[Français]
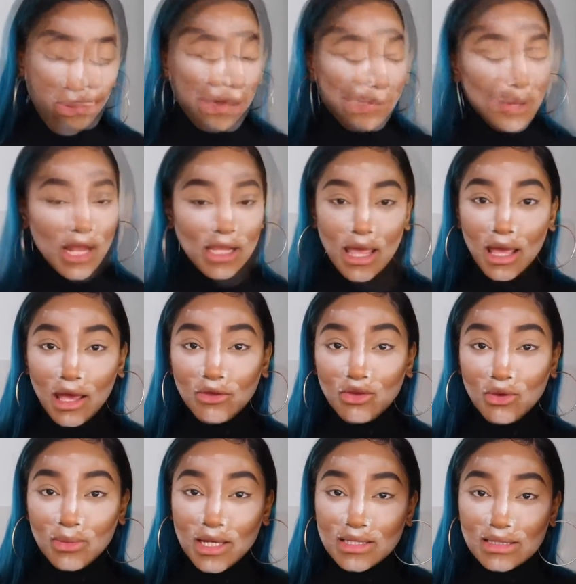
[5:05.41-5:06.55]
La palette elle
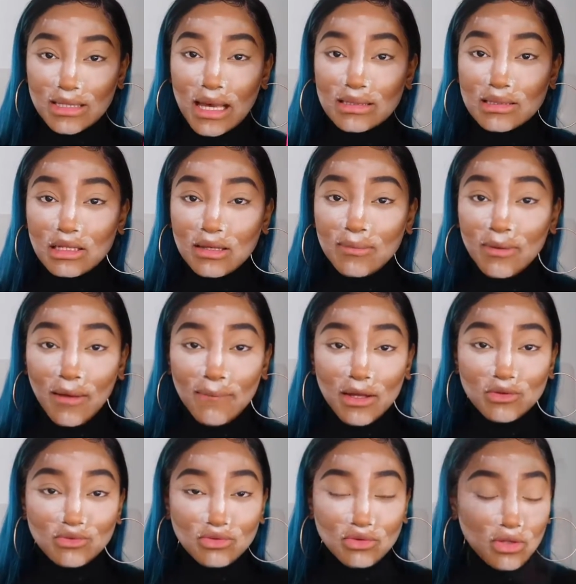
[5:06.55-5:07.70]
ressemble à ça, c'est des hyper
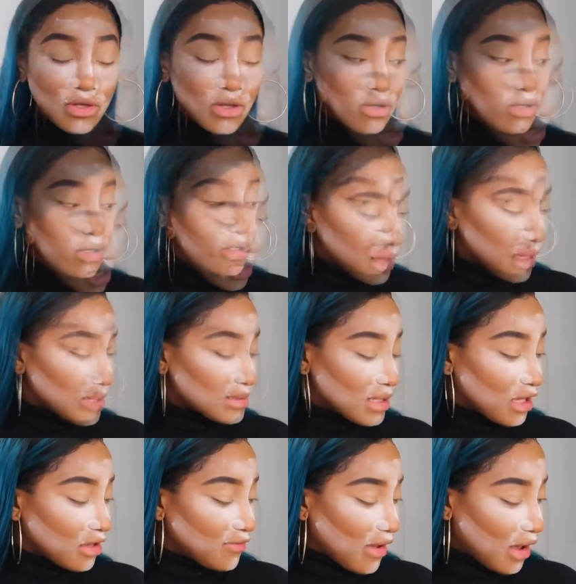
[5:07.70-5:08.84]
belles couleurs. Il y a
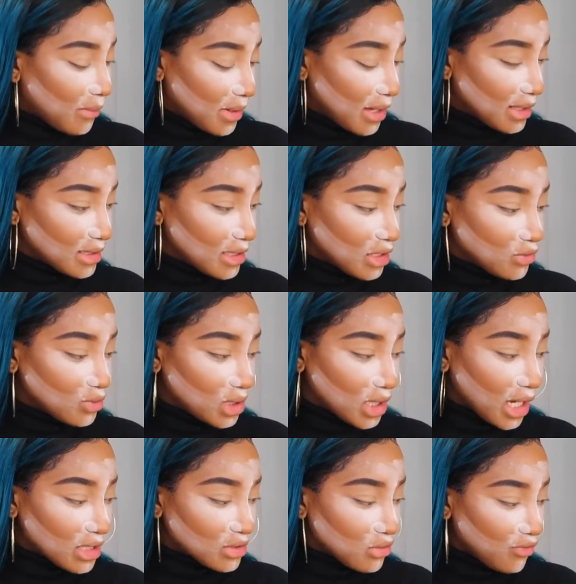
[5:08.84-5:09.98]
5 fards mat et tout le
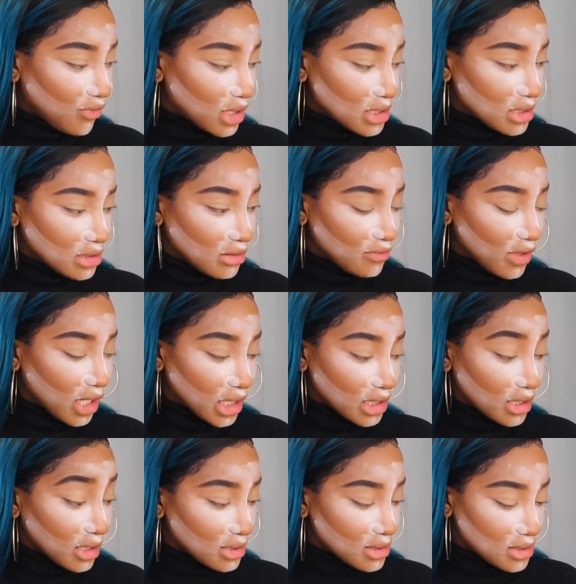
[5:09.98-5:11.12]
reste en fait c'est des fards
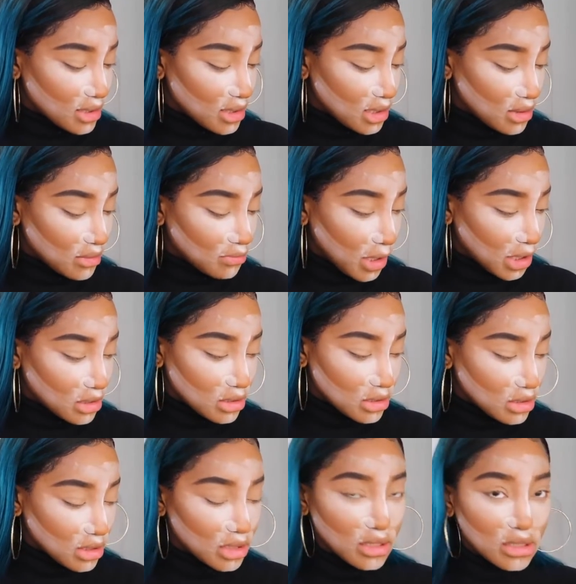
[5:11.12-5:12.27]
irisés,
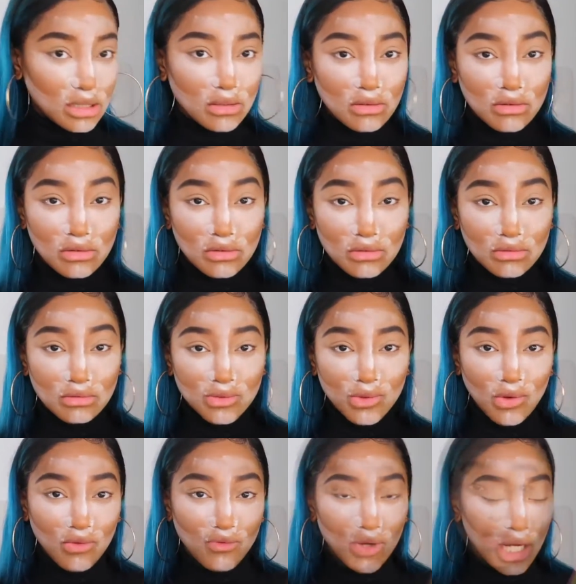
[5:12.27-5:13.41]
pailletés, euh,
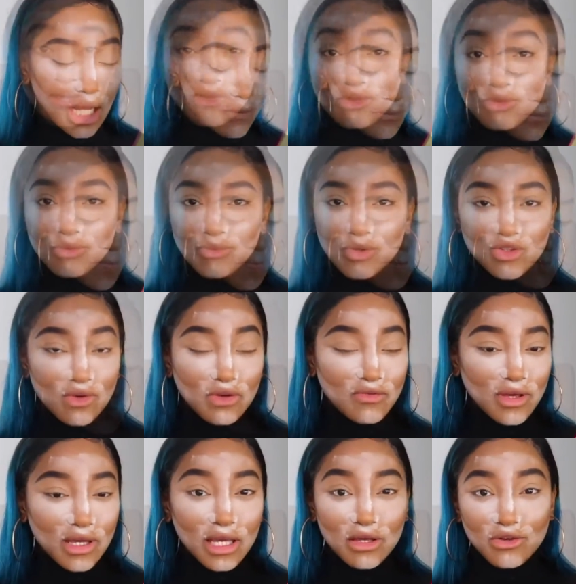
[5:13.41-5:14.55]
donc voilà. Je vais
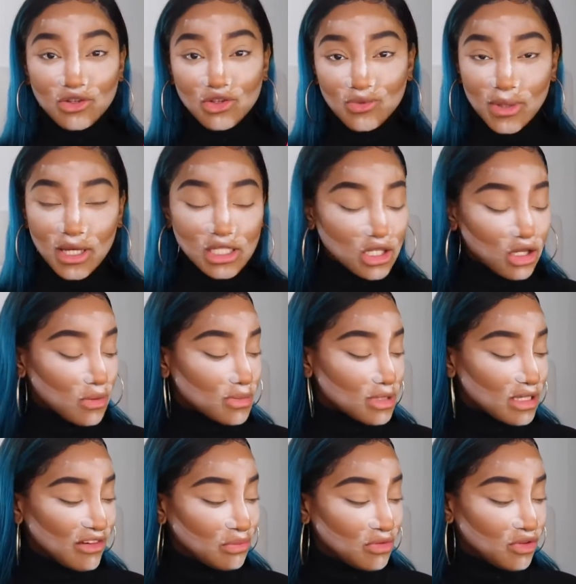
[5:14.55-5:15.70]
faire quelques swatchs comme
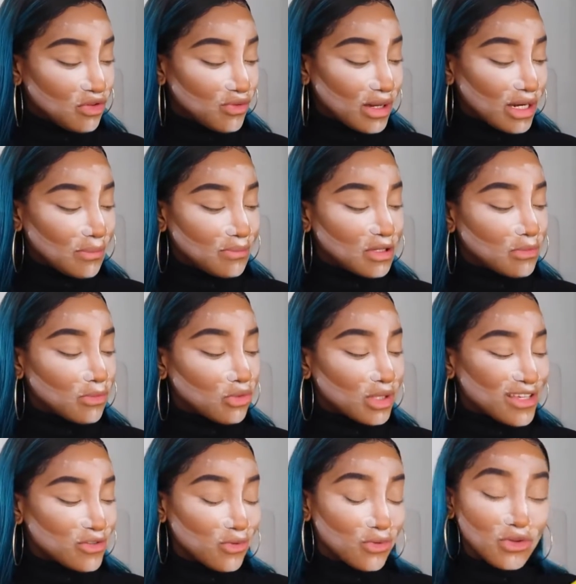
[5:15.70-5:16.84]
ça vous pouvez voir la
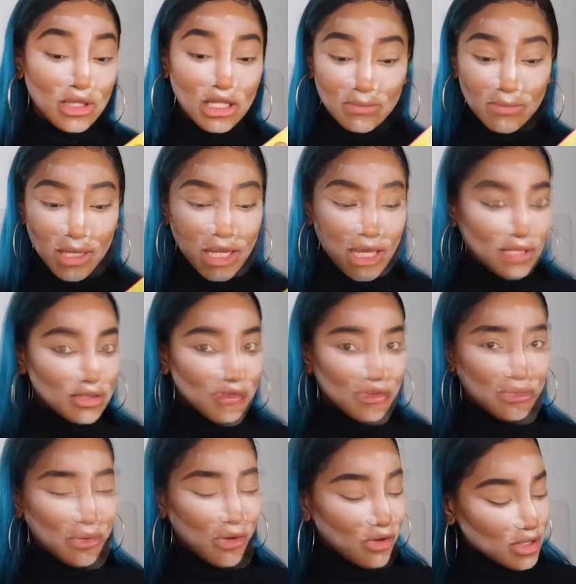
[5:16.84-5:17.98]
pigmentation de cette palette. Je
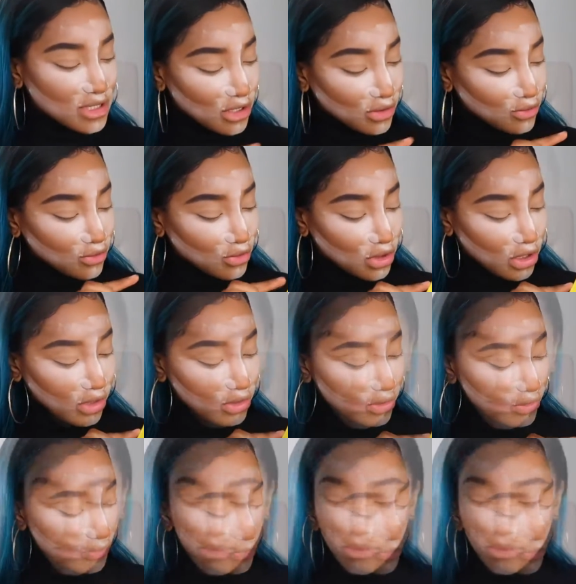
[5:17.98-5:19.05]
vais prendre cette couleur.